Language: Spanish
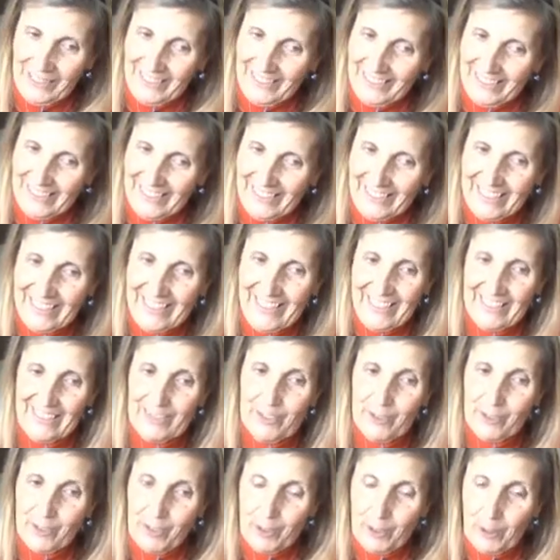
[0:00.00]
Jorge, es
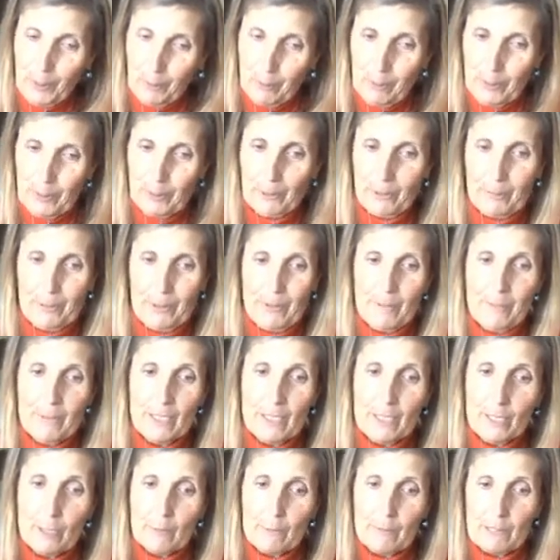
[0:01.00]
que yo digo, bueno,
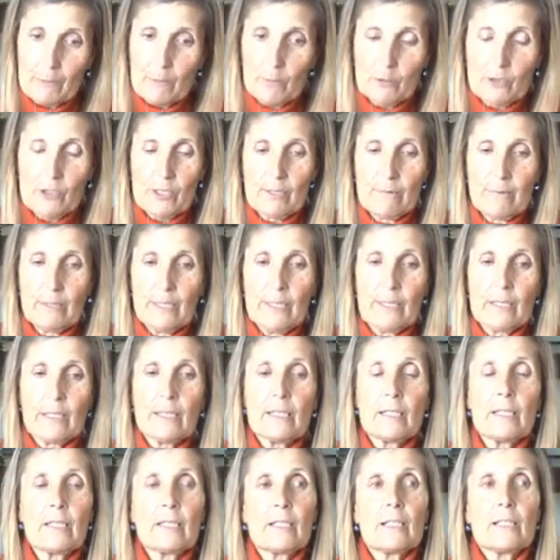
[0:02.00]
primero vamos a
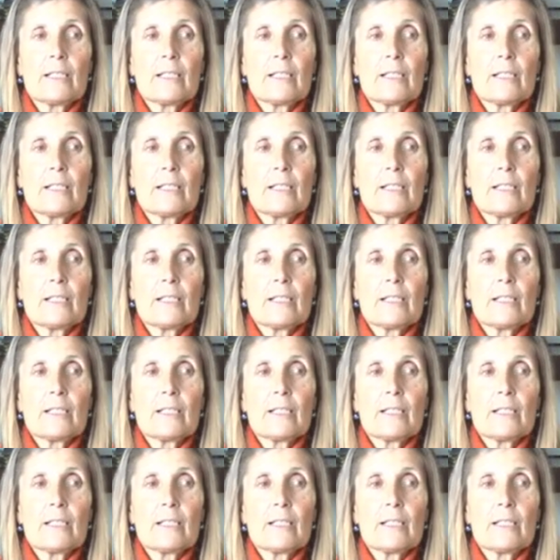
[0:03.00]
ver.